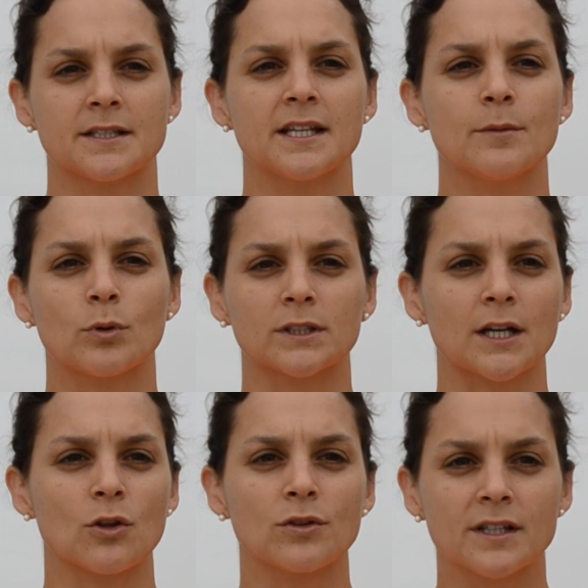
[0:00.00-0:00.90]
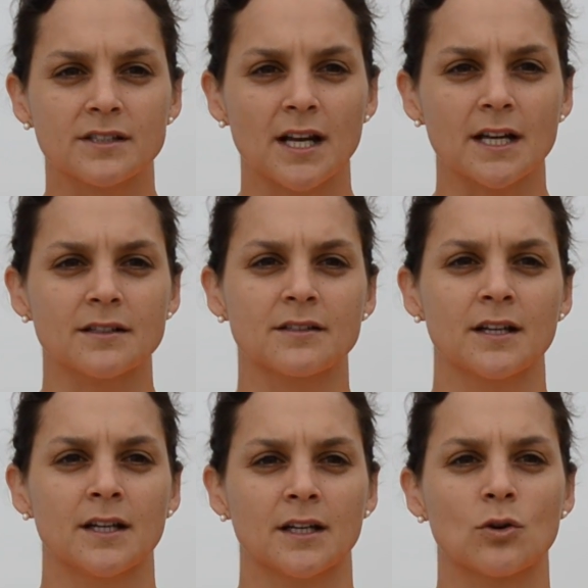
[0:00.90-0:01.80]
sin importar dónde estás,
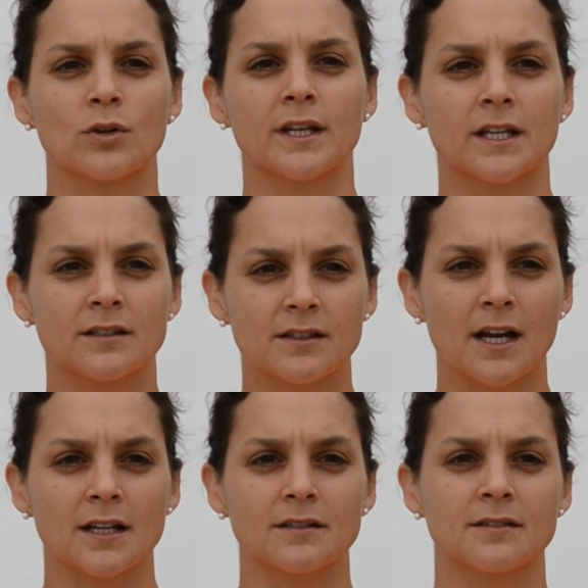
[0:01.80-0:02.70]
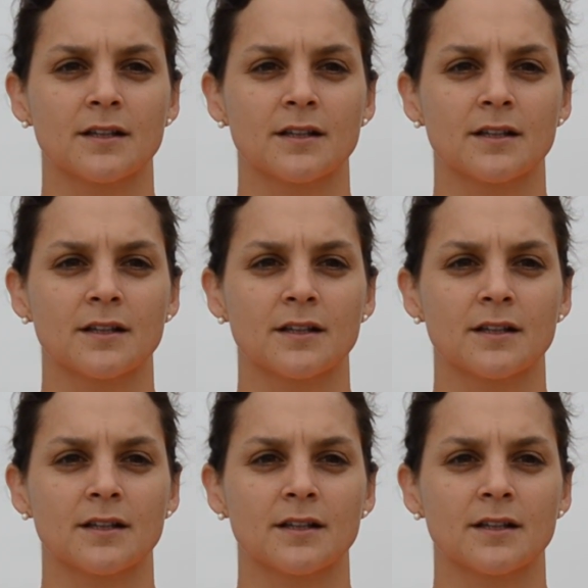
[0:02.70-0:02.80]
con quién estás,